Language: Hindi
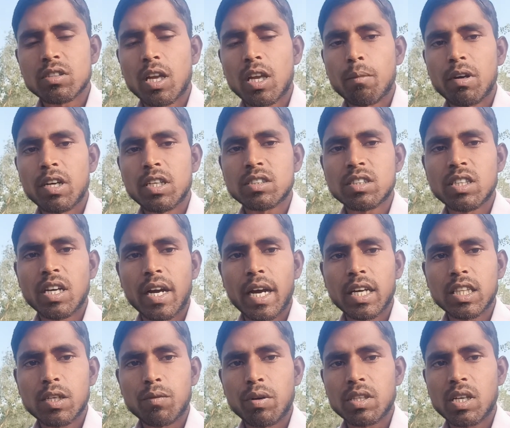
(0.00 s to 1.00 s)
जो किसान भाई
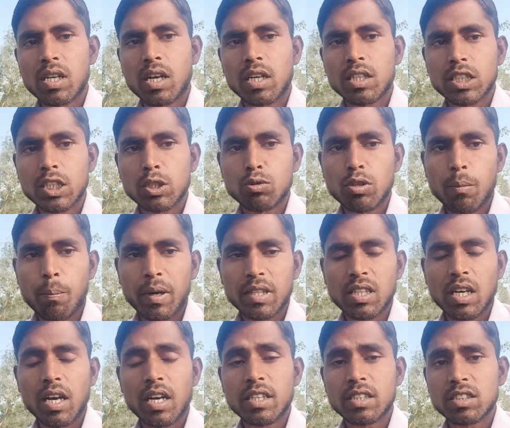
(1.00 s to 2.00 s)
इसकी अगैधी फसल करते
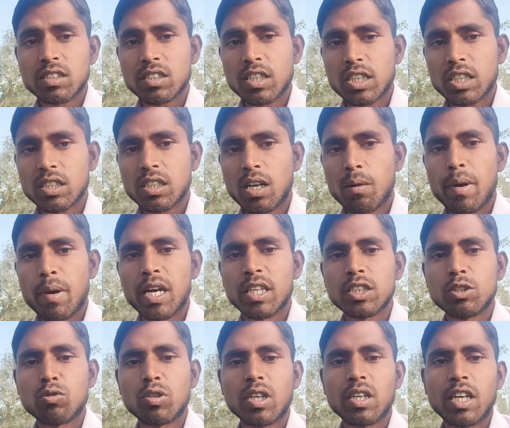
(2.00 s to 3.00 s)
हैं उन्हें पता है कि इसका
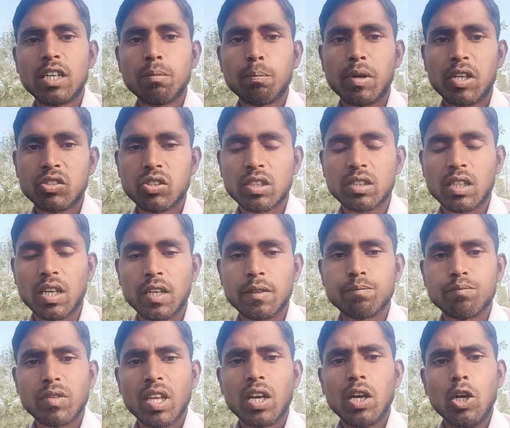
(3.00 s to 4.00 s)
कितना बेहतरीन रेट मिल
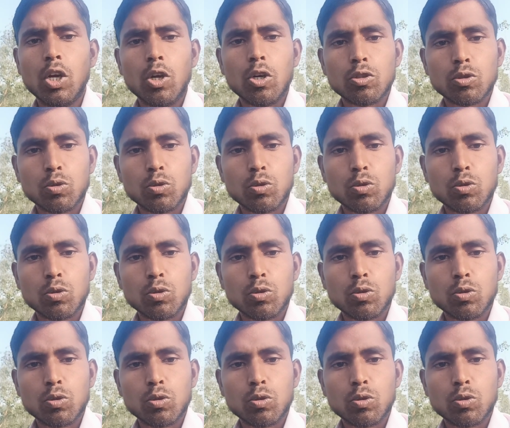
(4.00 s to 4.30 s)
सकता है